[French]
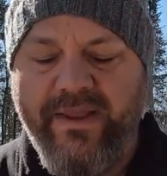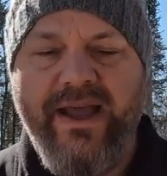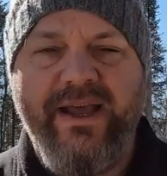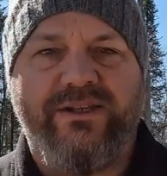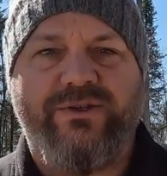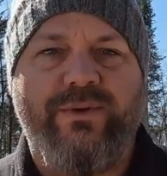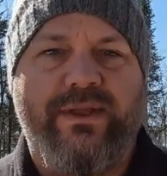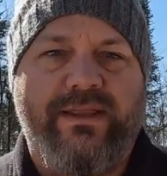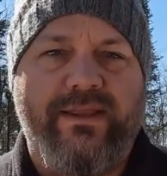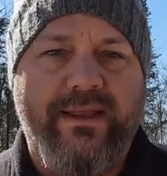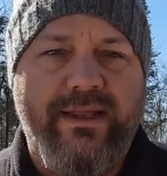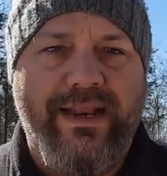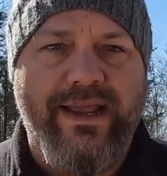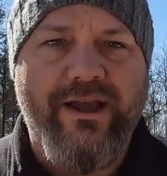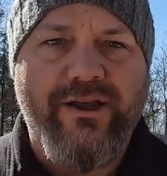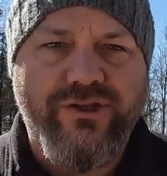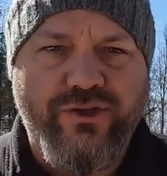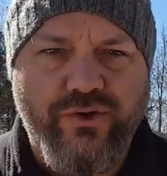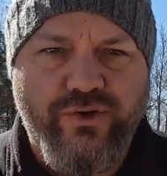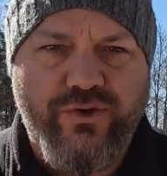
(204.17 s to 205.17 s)
Ensuite, les
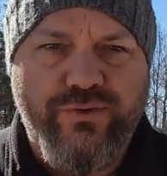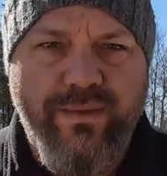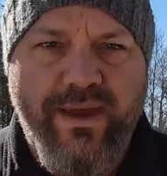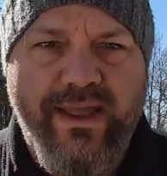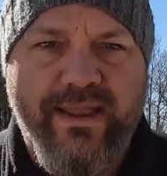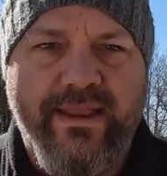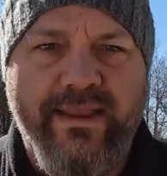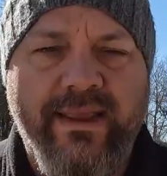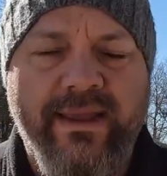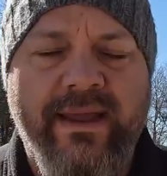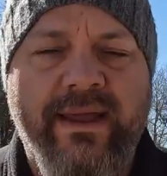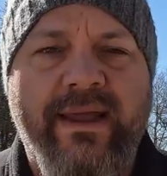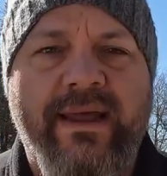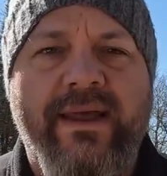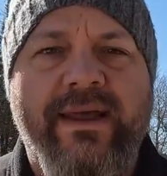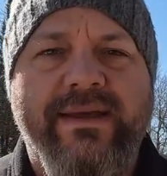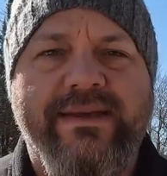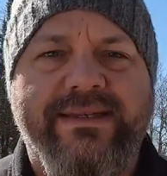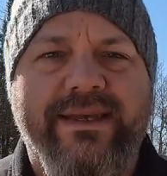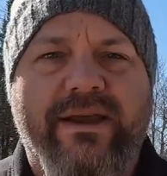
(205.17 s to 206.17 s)
ressources humaines.
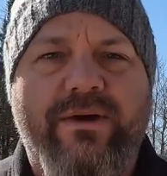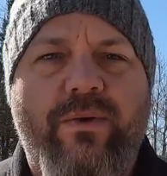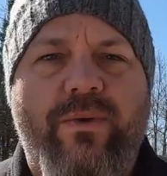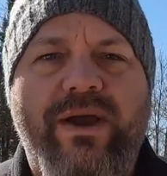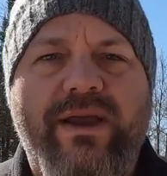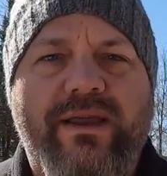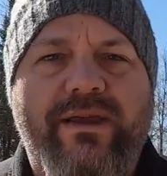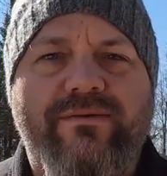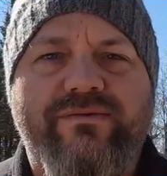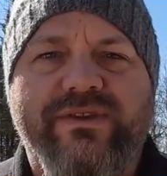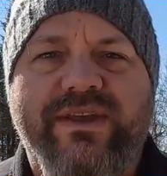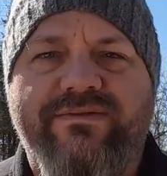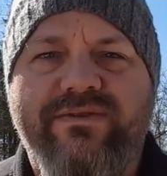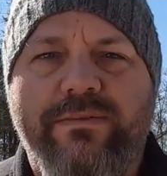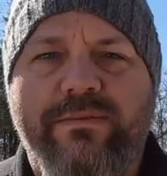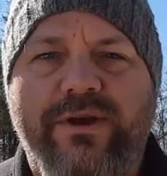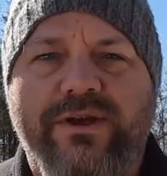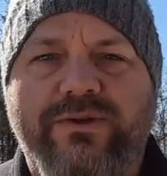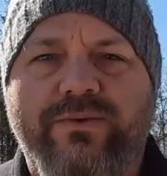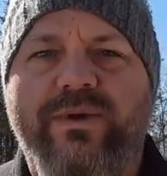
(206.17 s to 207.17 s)
C'est quoi que vous
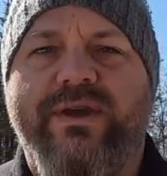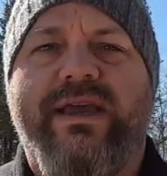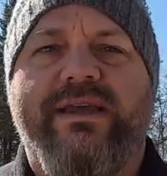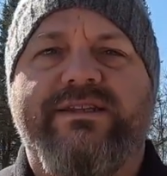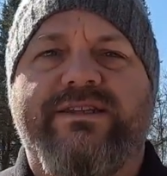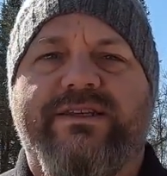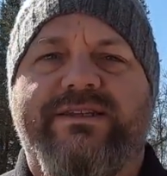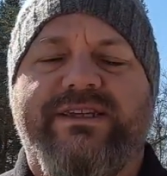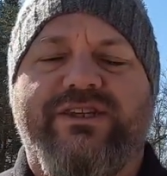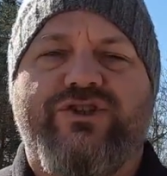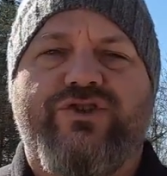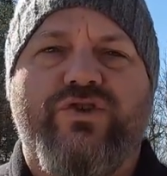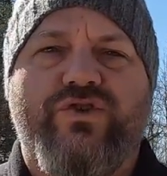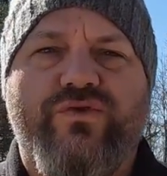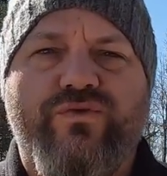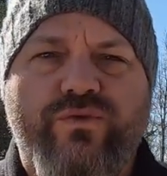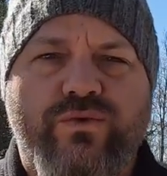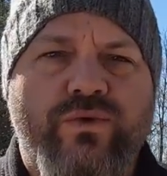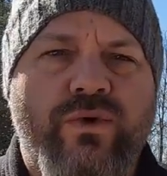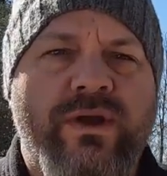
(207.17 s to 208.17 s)
avez besoin? Est-ce que c'est
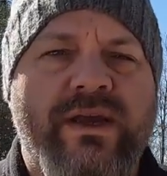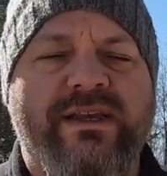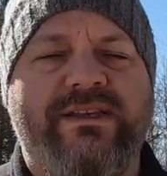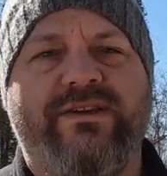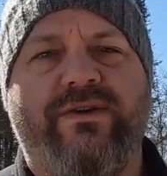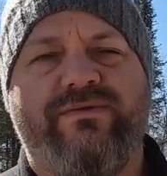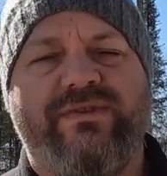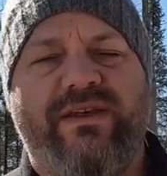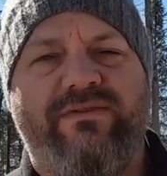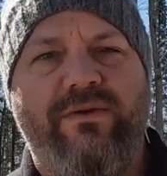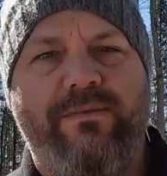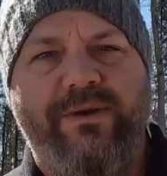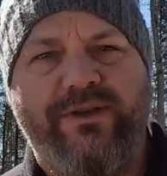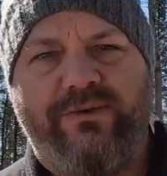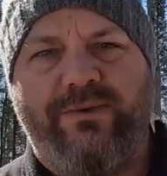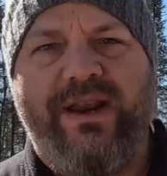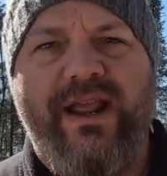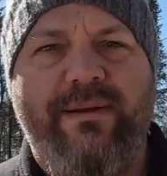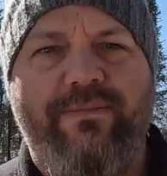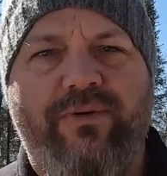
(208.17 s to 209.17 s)
juste vous? Est-ce que vous avez
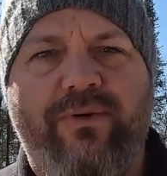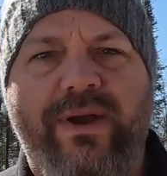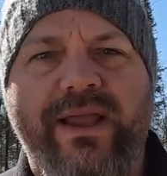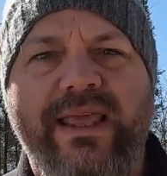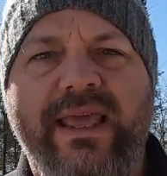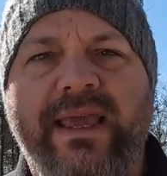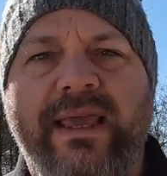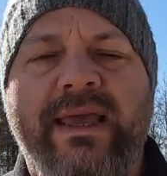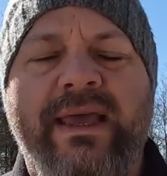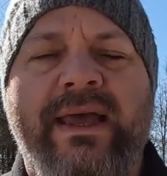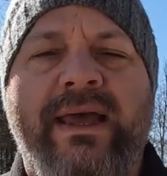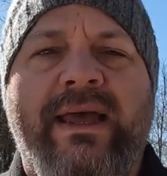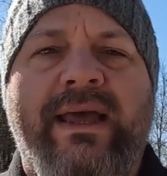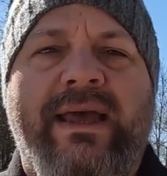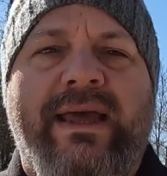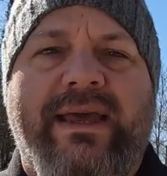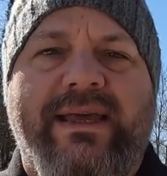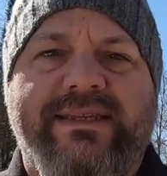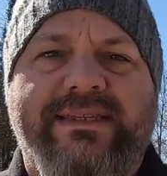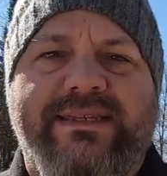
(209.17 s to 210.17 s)
besoin d'employés?
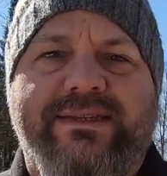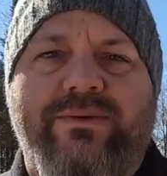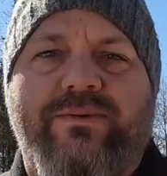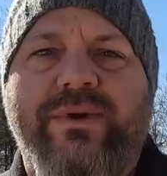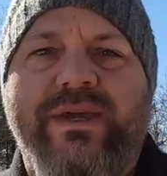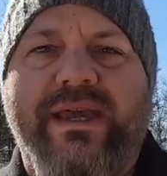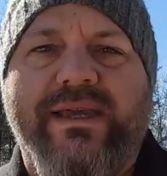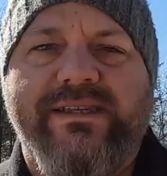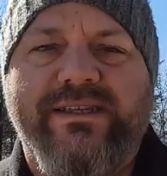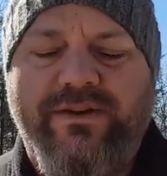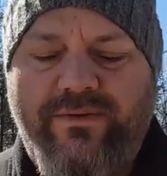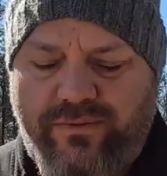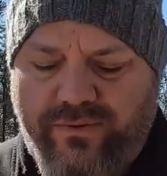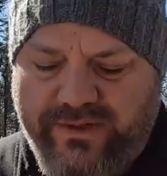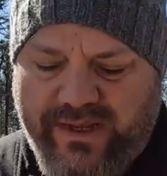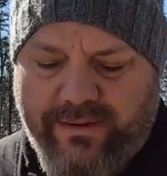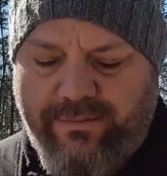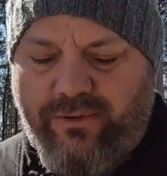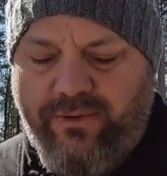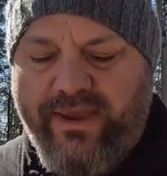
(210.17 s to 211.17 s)
Et si oui, est-ce que
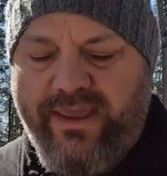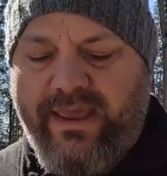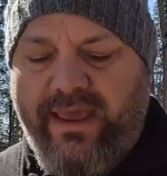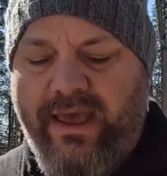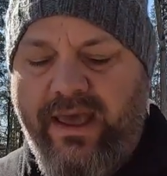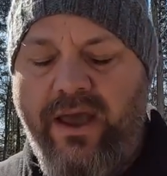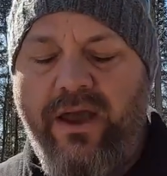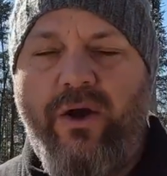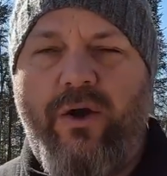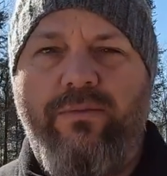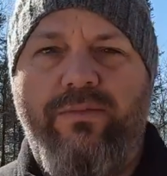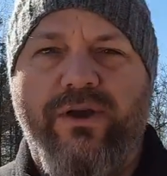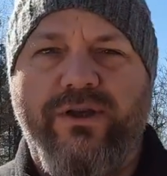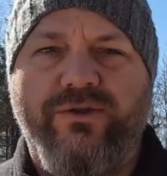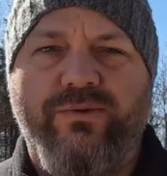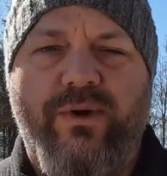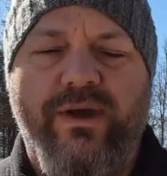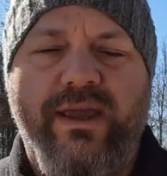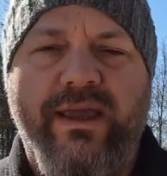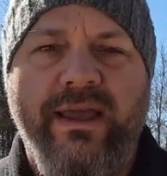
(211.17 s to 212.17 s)
vos employés ont
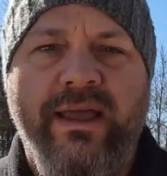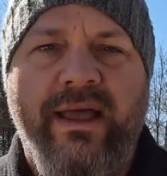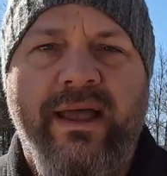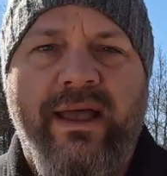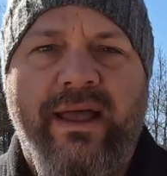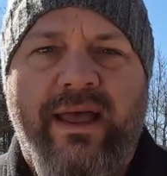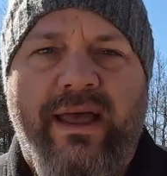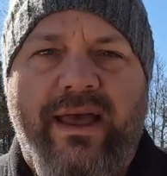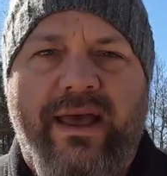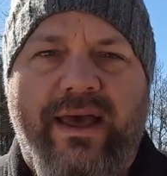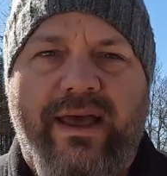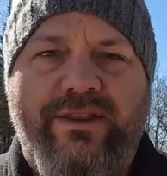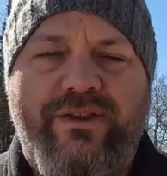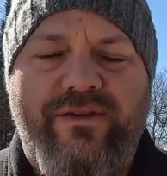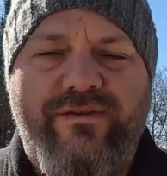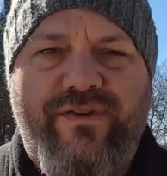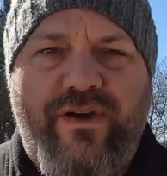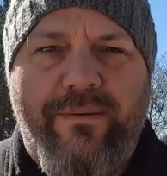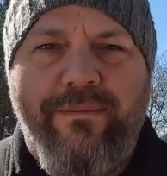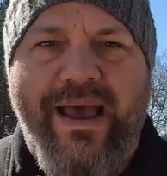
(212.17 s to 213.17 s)
besoin euh,
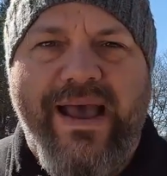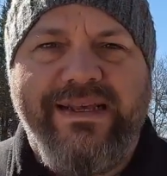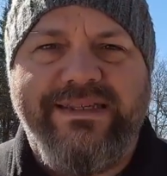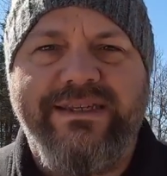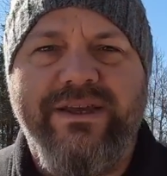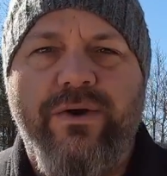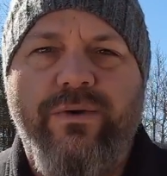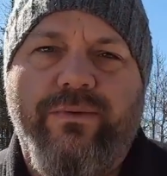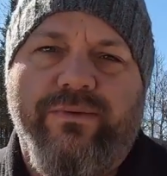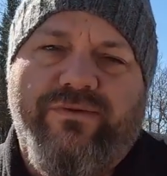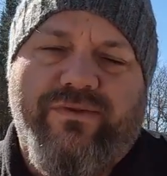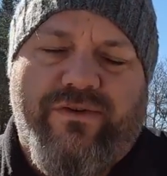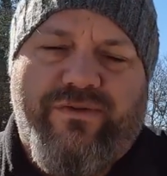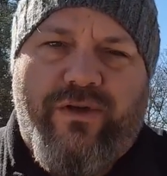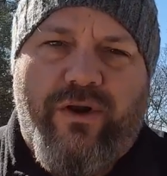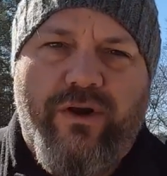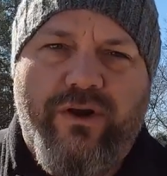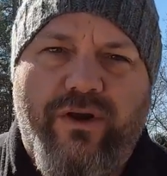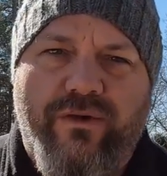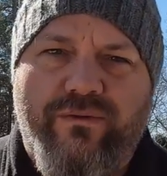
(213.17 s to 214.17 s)
d'une formation? Il va
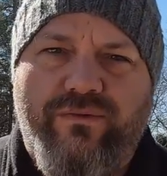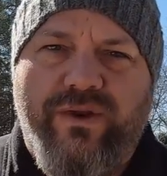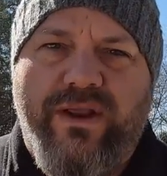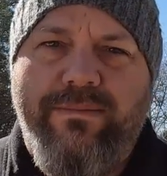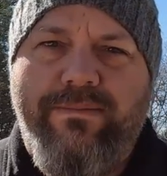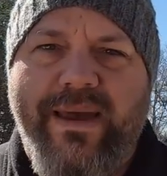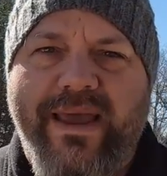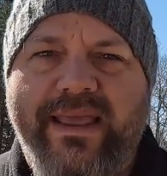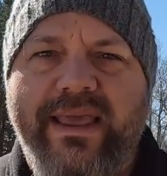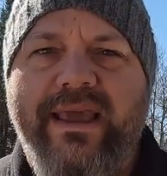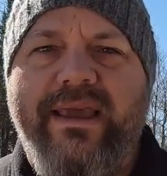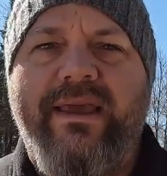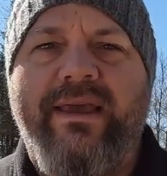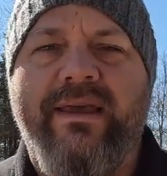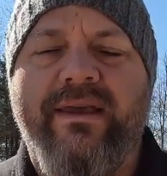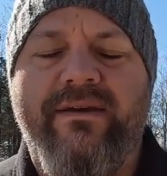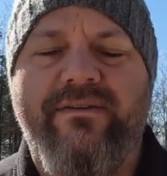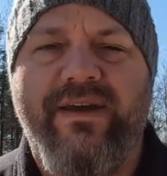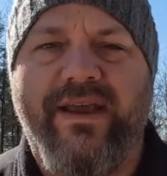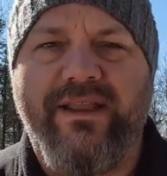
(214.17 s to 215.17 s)
falloir que vous les payiez.
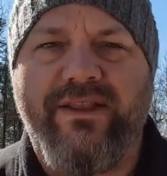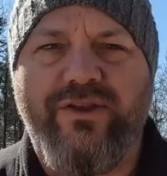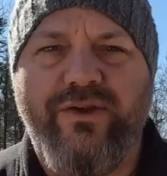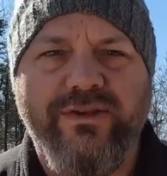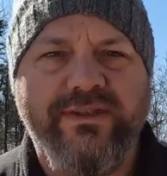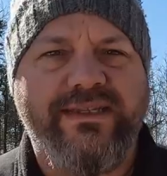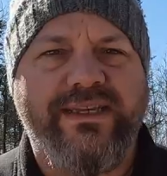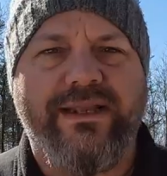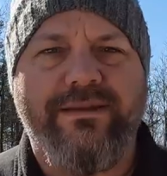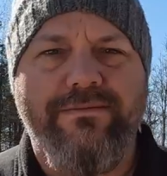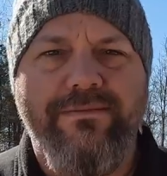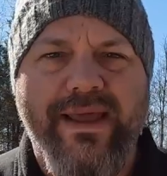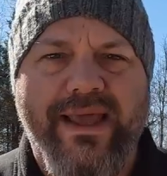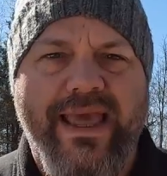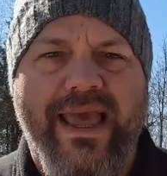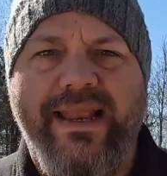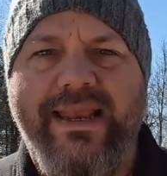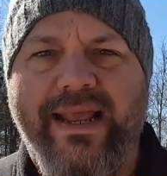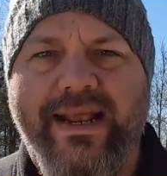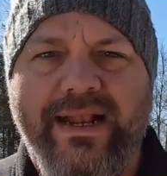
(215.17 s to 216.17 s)
Fait que toute cette
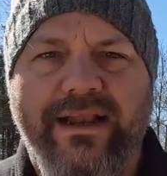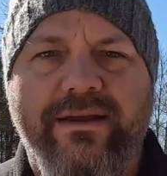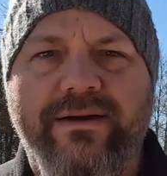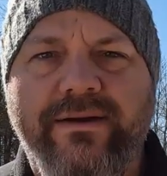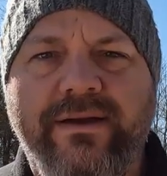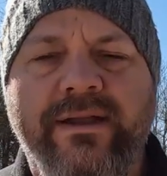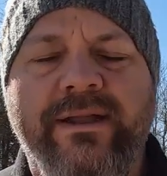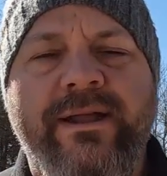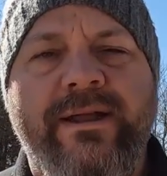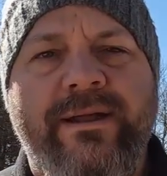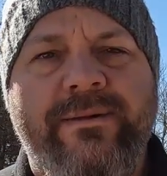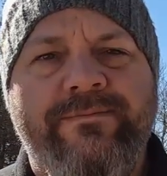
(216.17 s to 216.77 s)
mécanique-là,